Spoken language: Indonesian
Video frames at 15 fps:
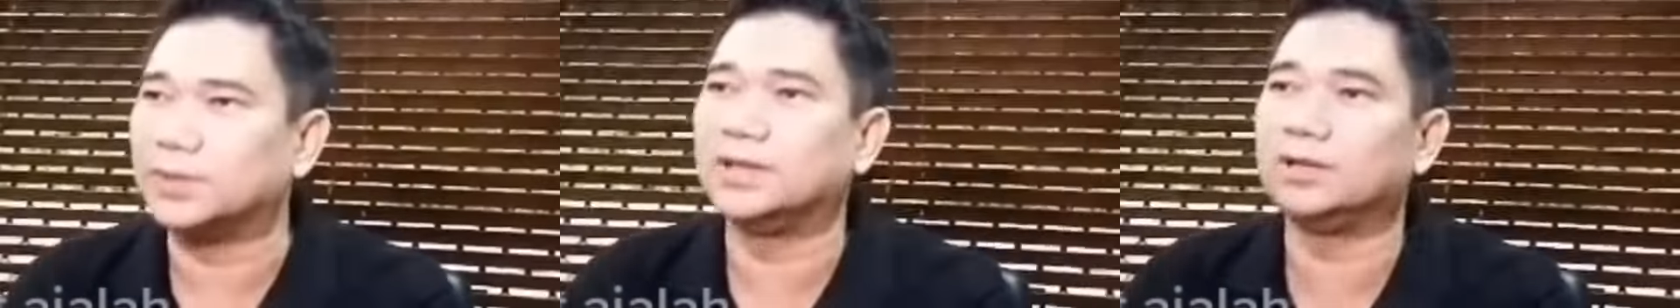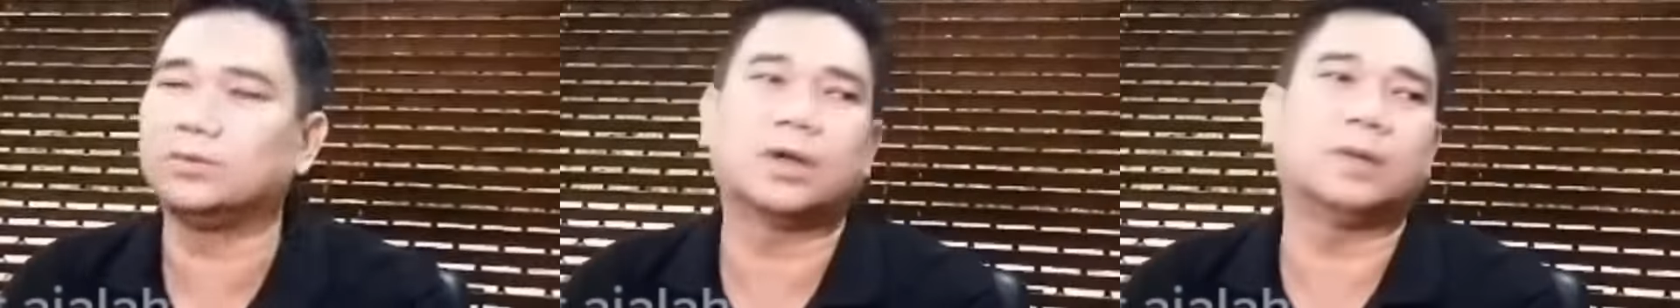
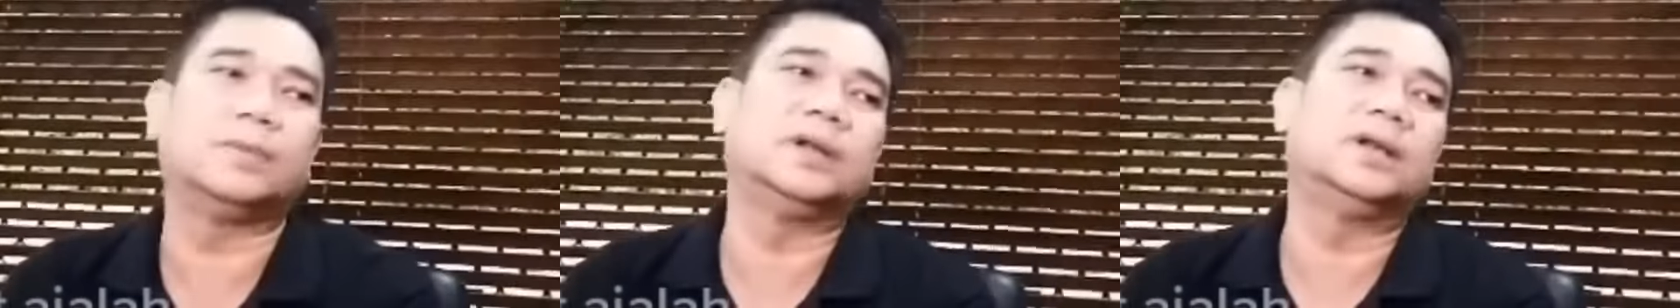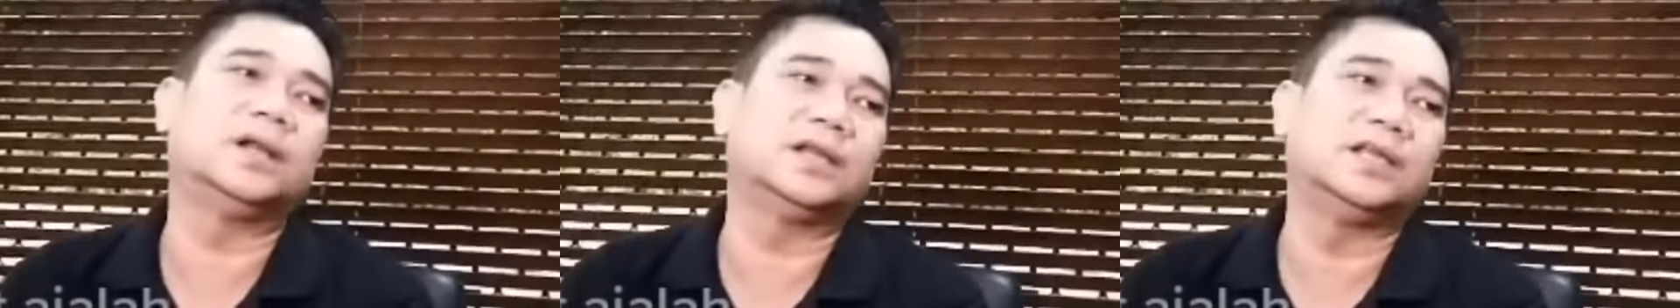
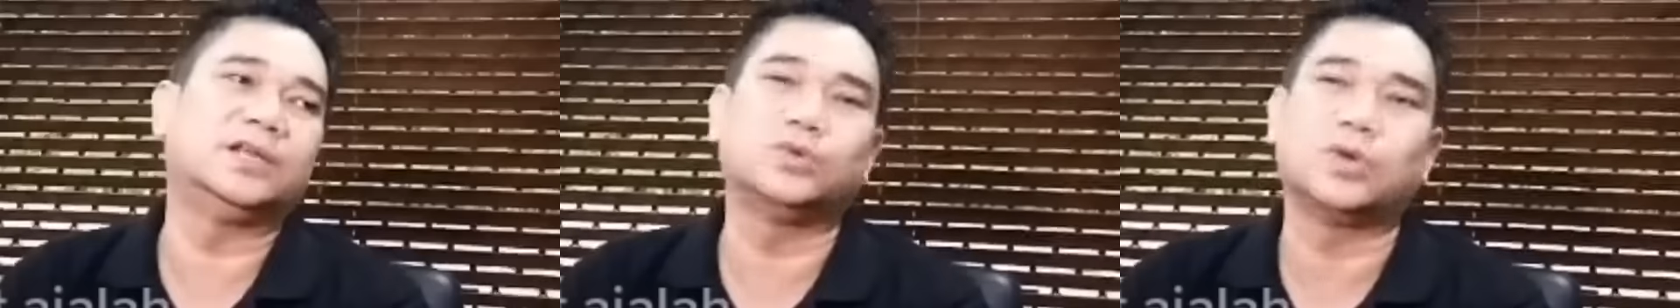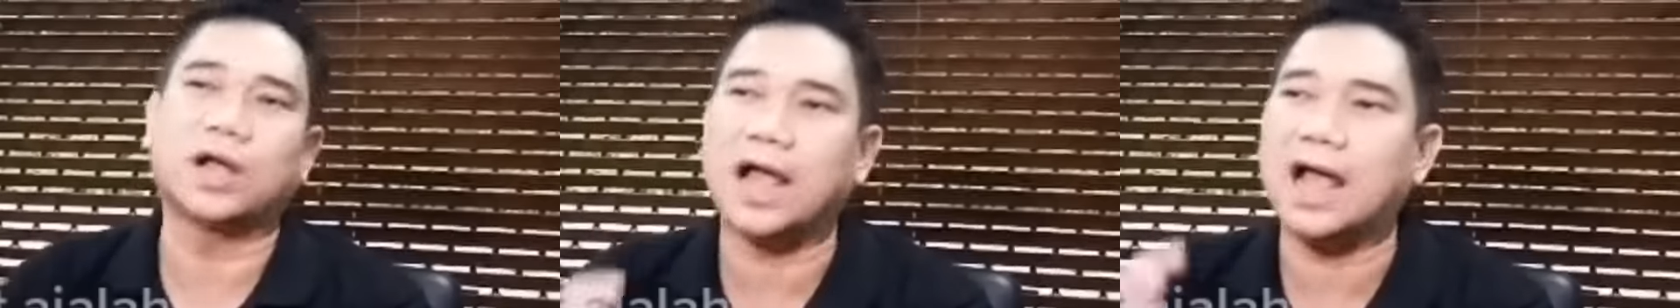jengkel
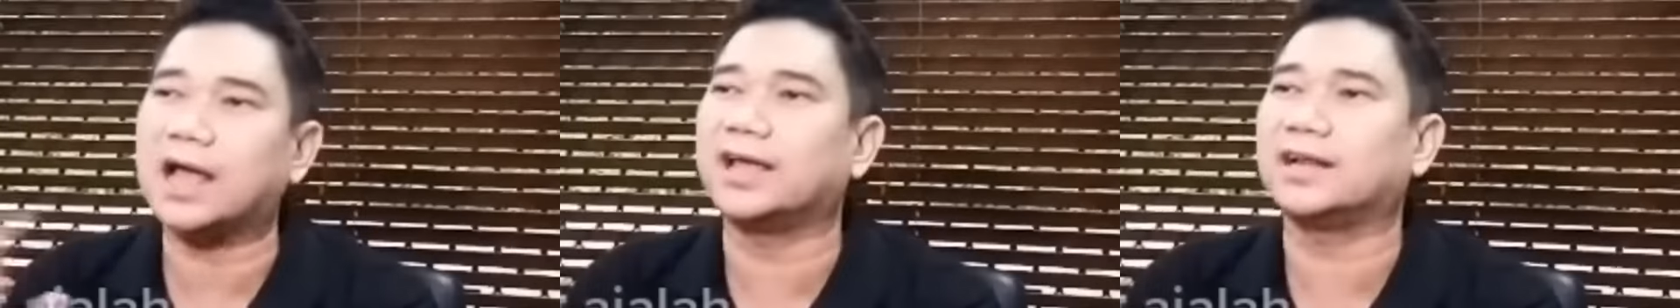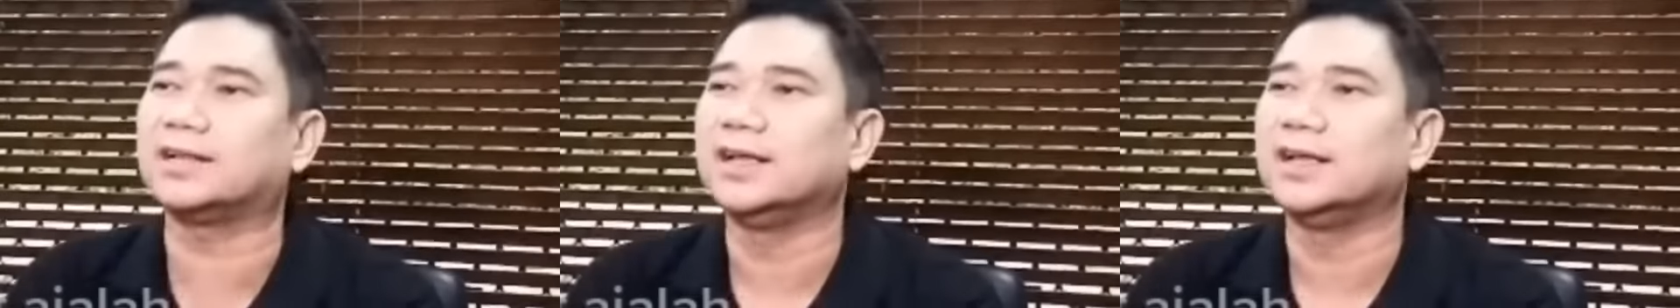kepada anaknya
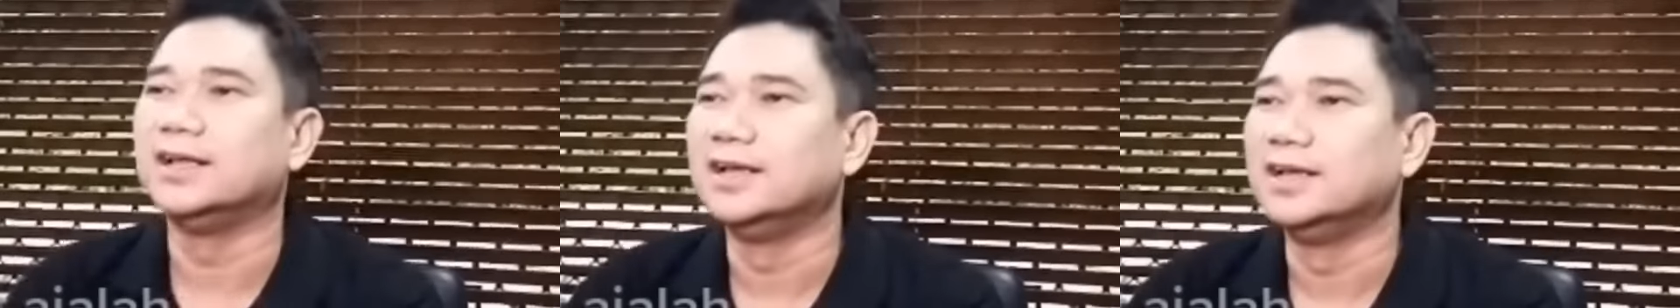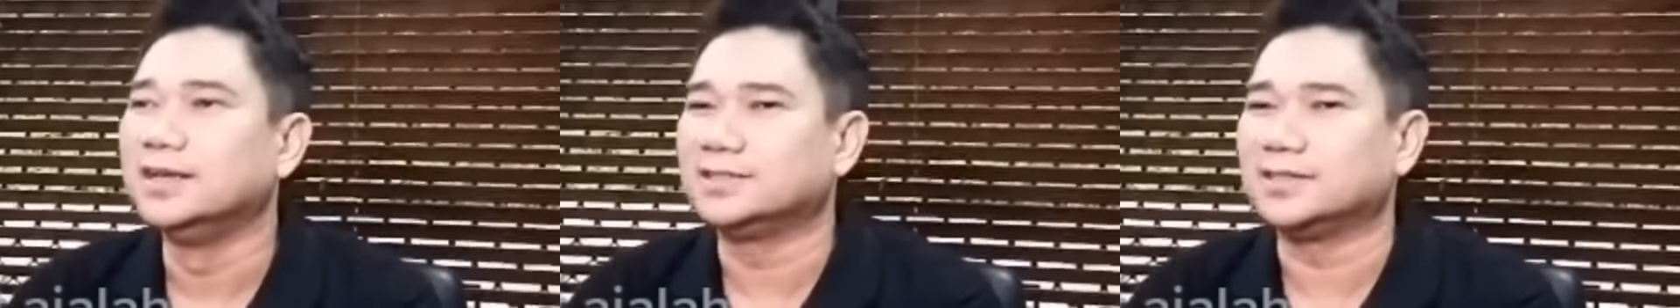dan
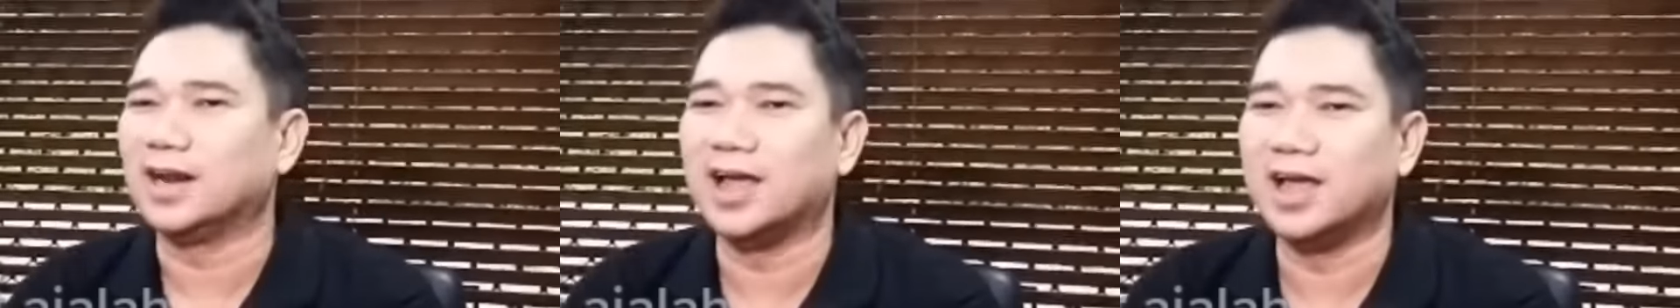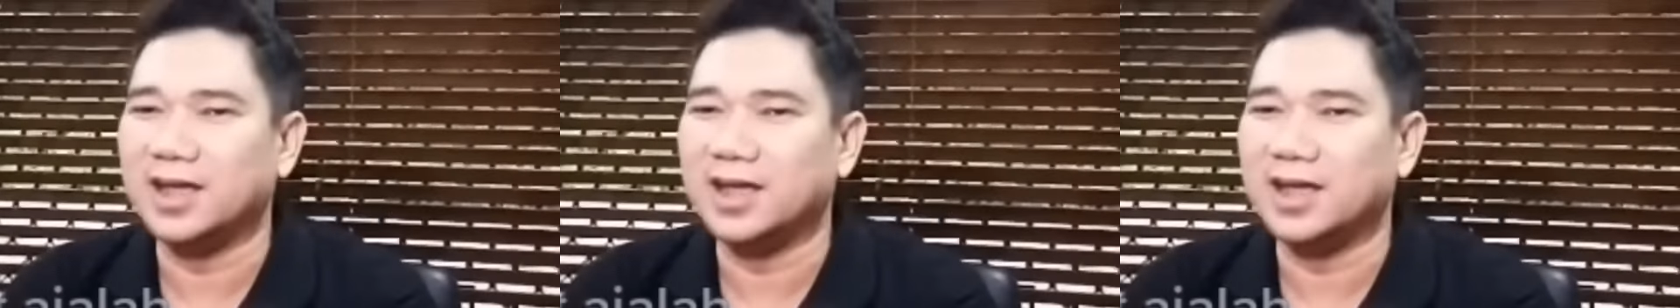memutuskan